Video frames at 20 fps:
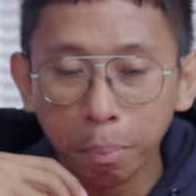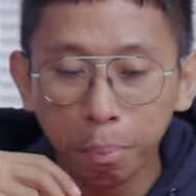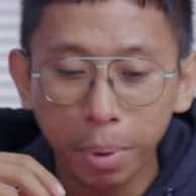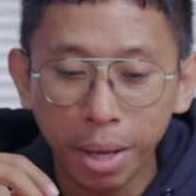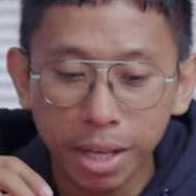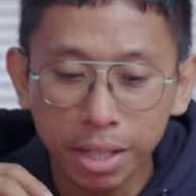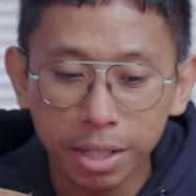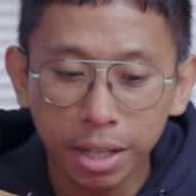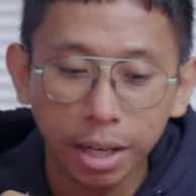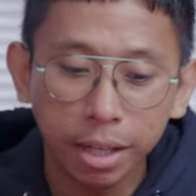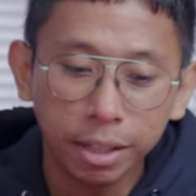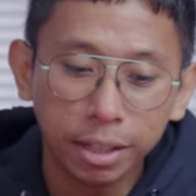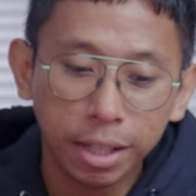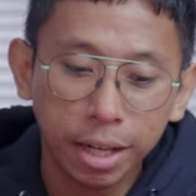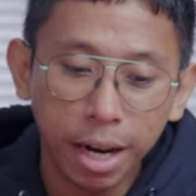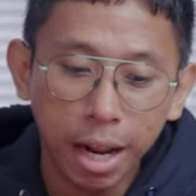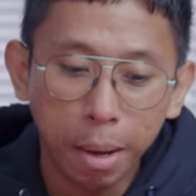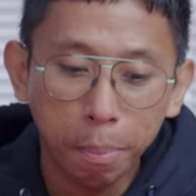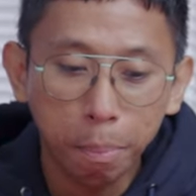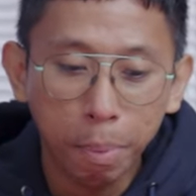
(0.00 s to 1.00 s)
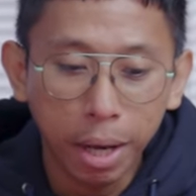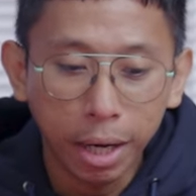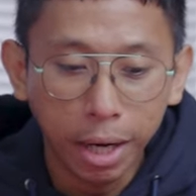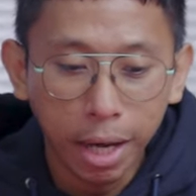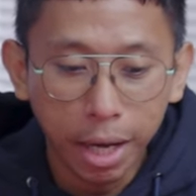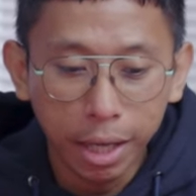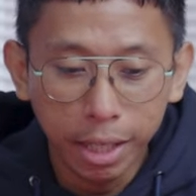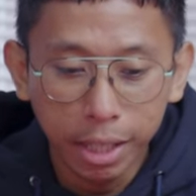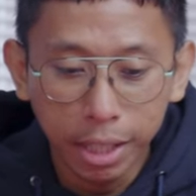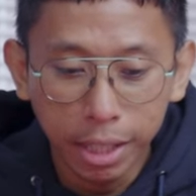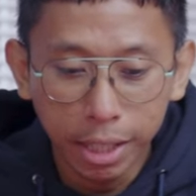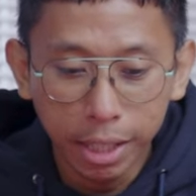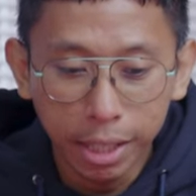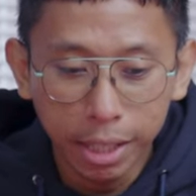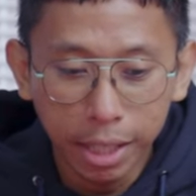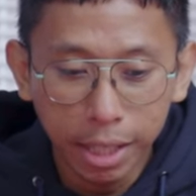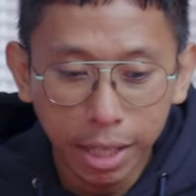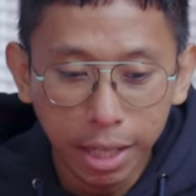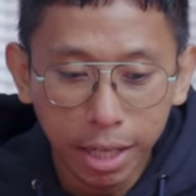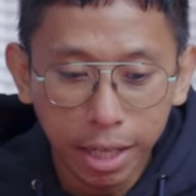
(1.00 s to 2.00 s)
Pixel 8a ini
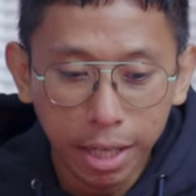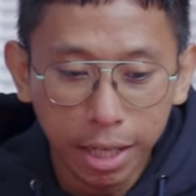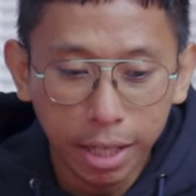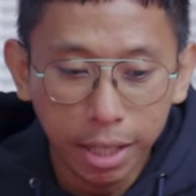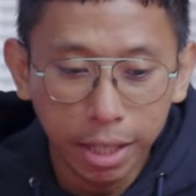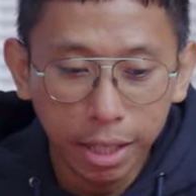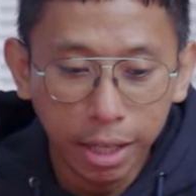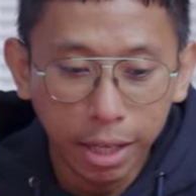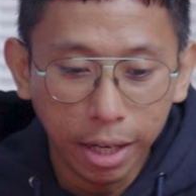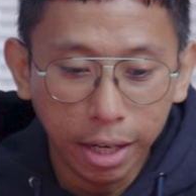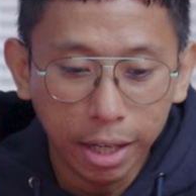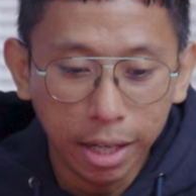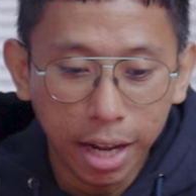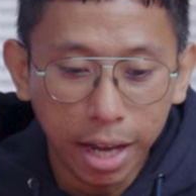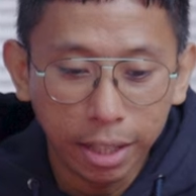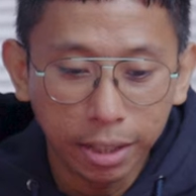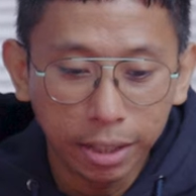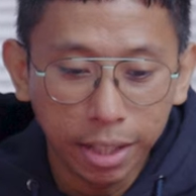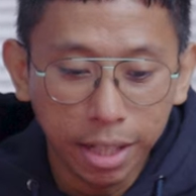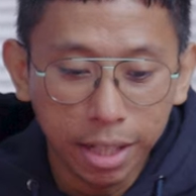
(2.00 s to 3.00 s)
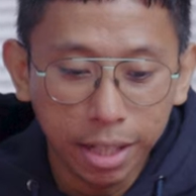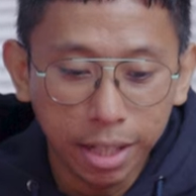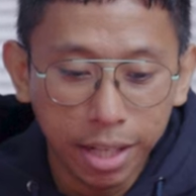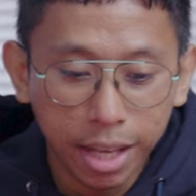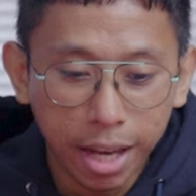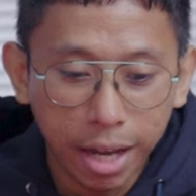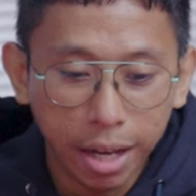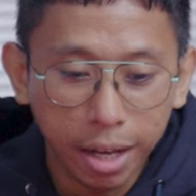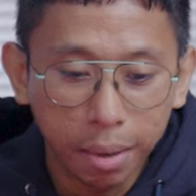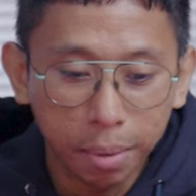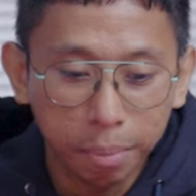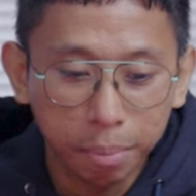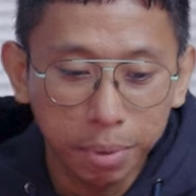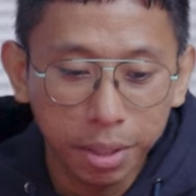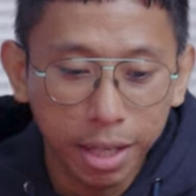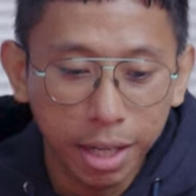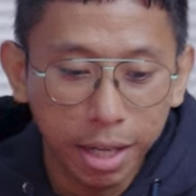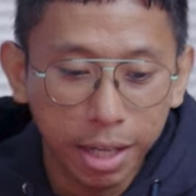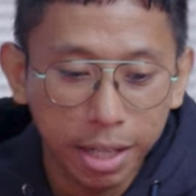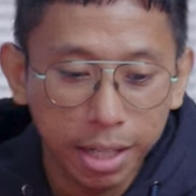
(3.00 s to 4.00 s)
dia datang ya
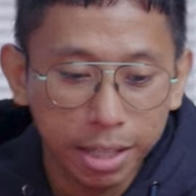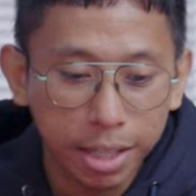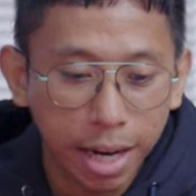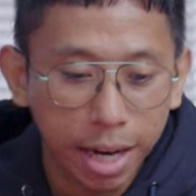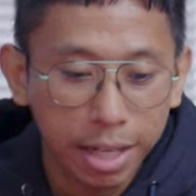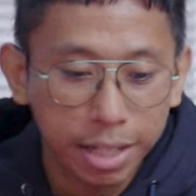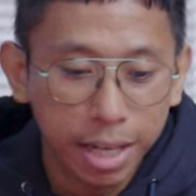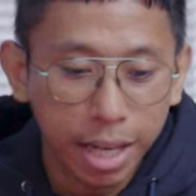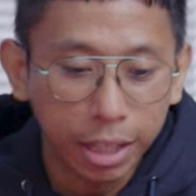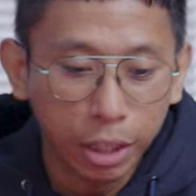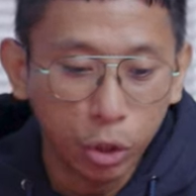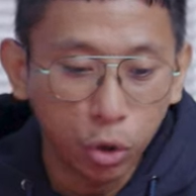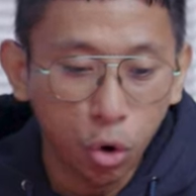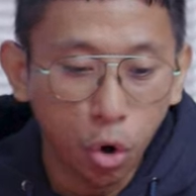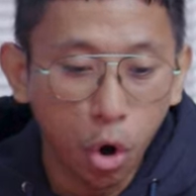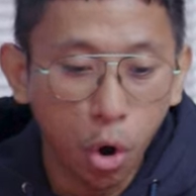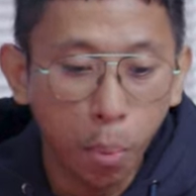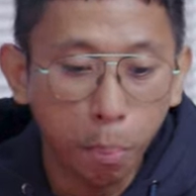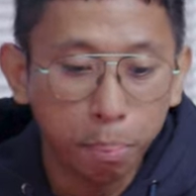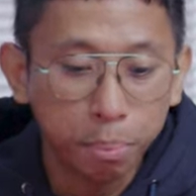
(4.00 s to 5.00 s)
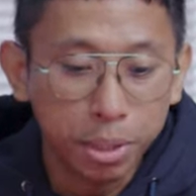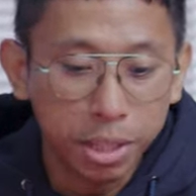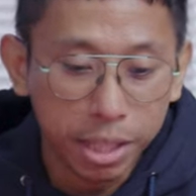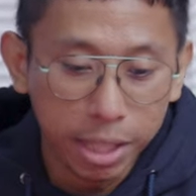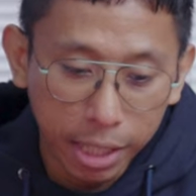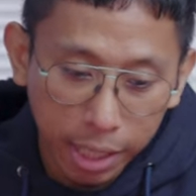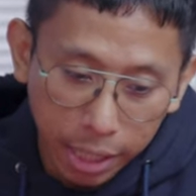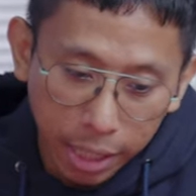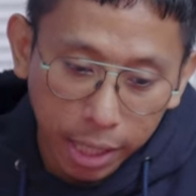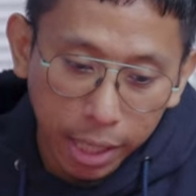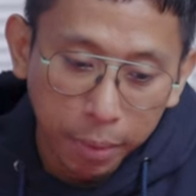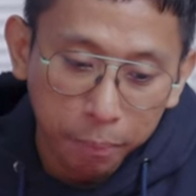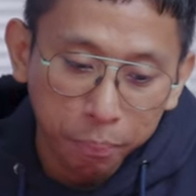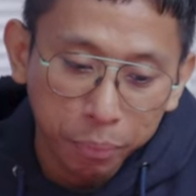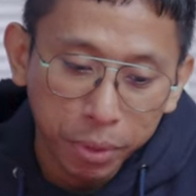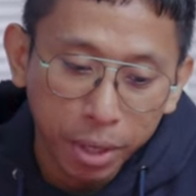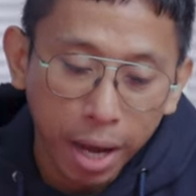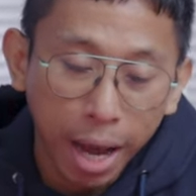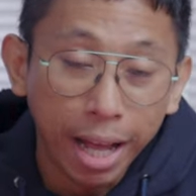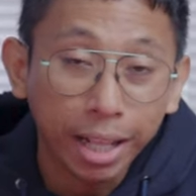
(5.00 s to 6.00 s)
menjadi salah satu opsi
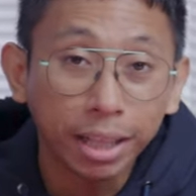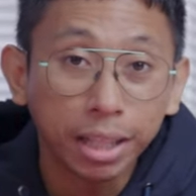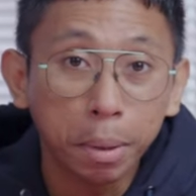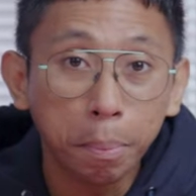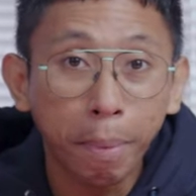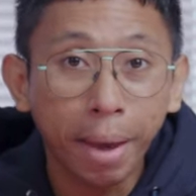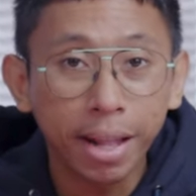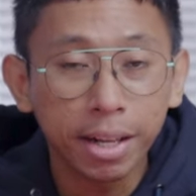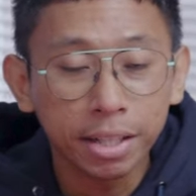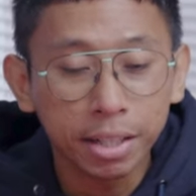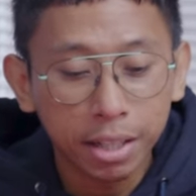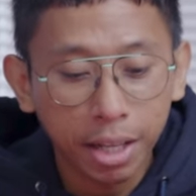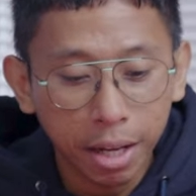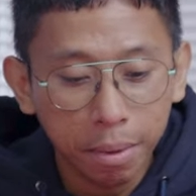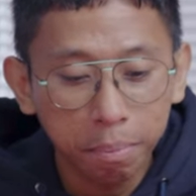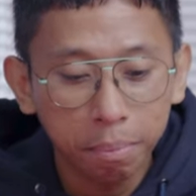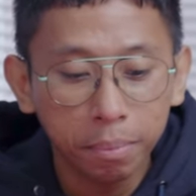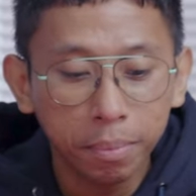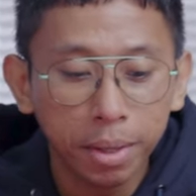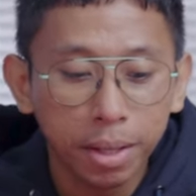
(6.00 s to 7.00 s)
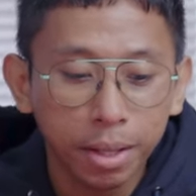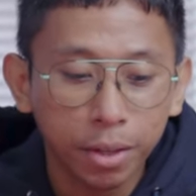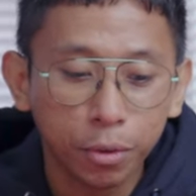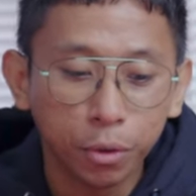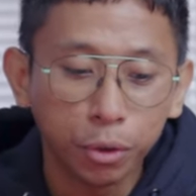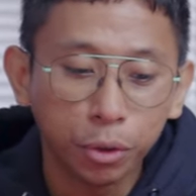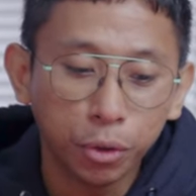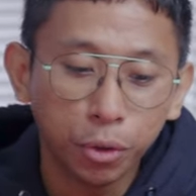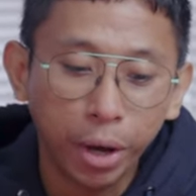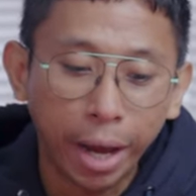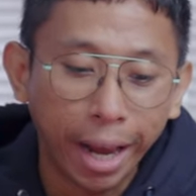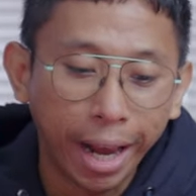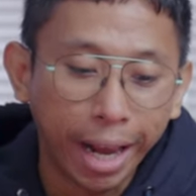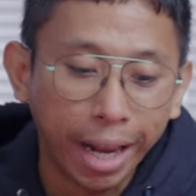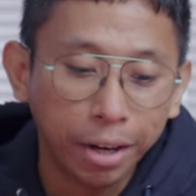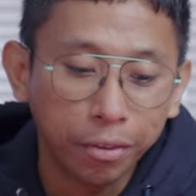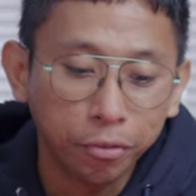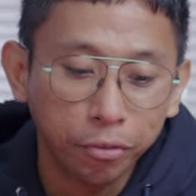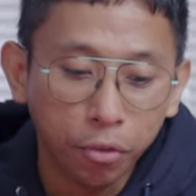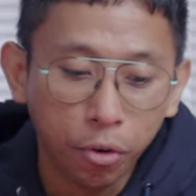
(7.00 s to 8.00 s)
anti mainstream untuk
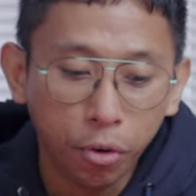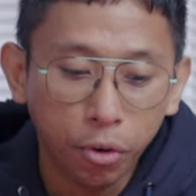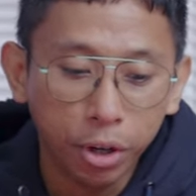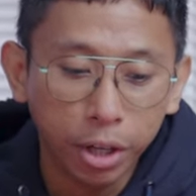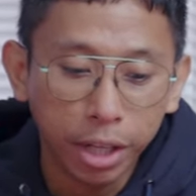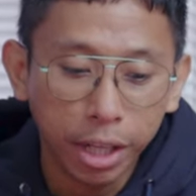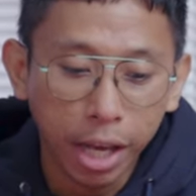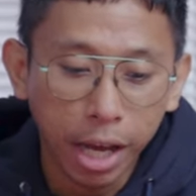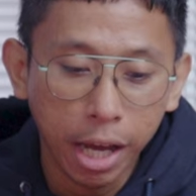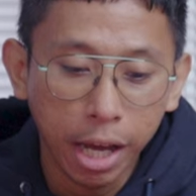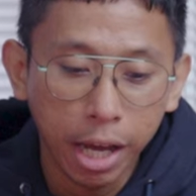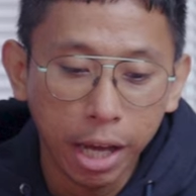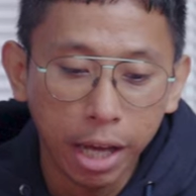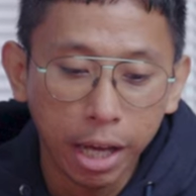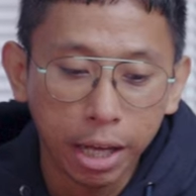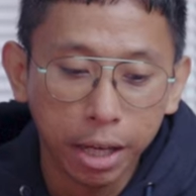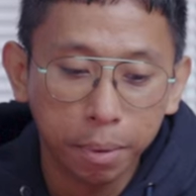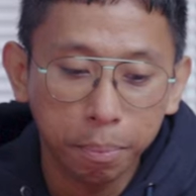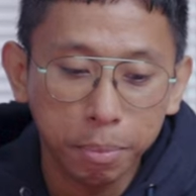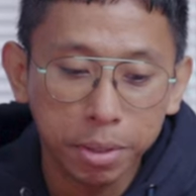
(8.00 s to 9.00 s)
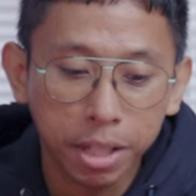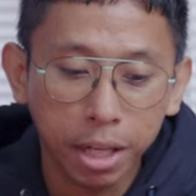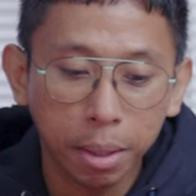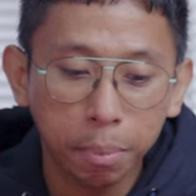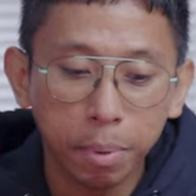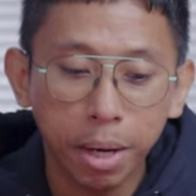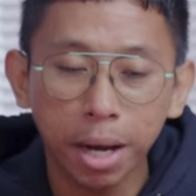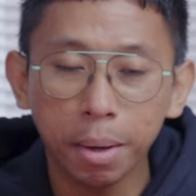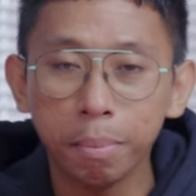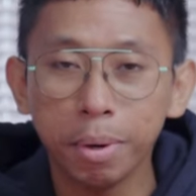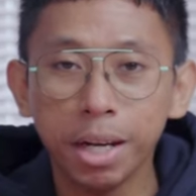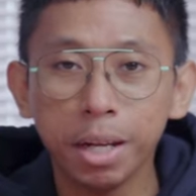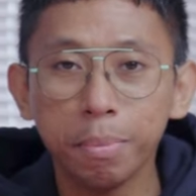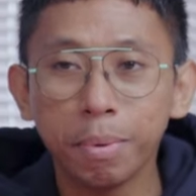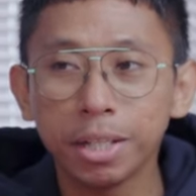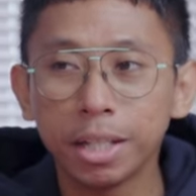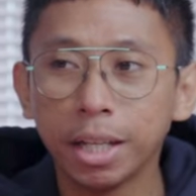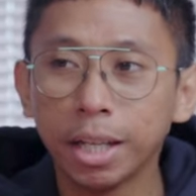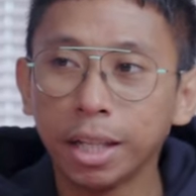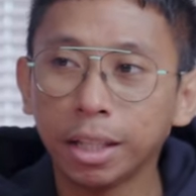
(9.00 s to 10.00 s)
handphone yang bisa dibilang ini
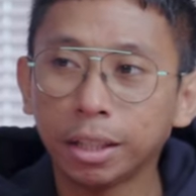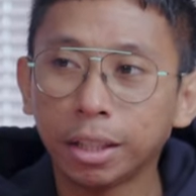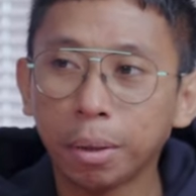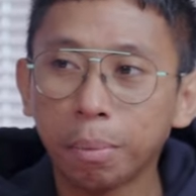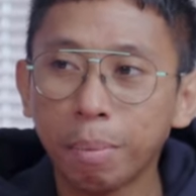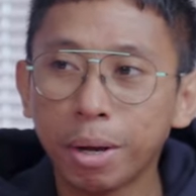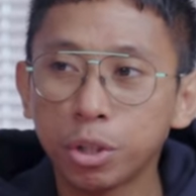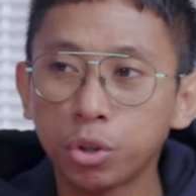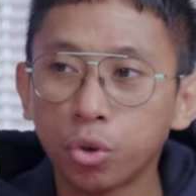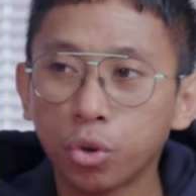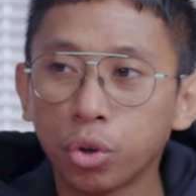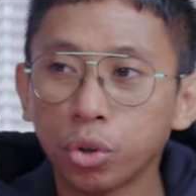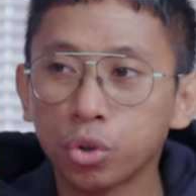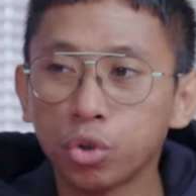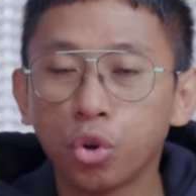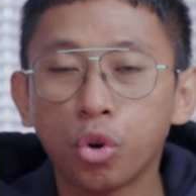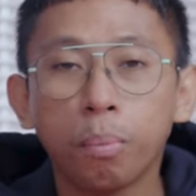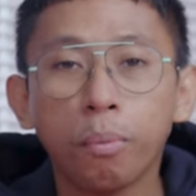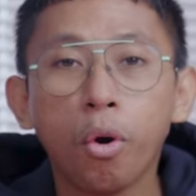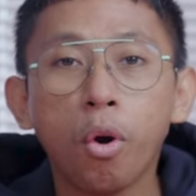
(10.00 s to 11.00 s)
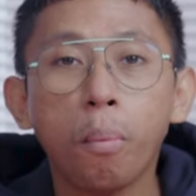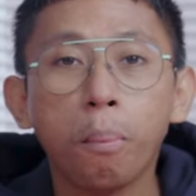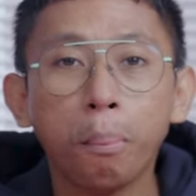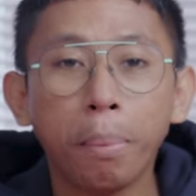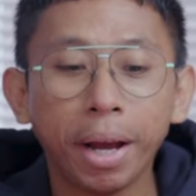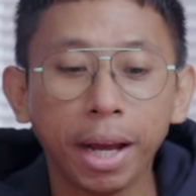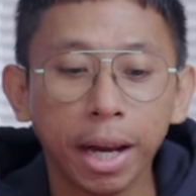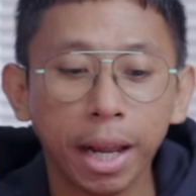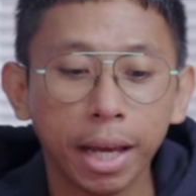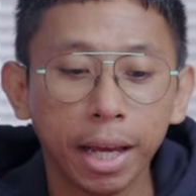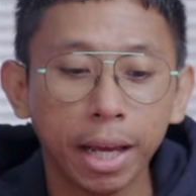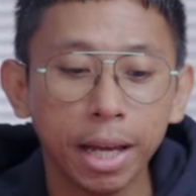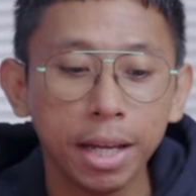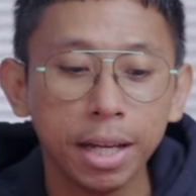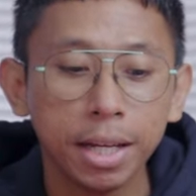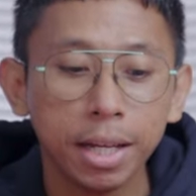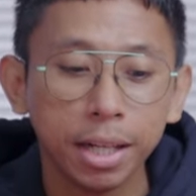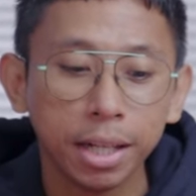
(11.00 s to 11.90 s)
masih termasuk cukup compact lah ya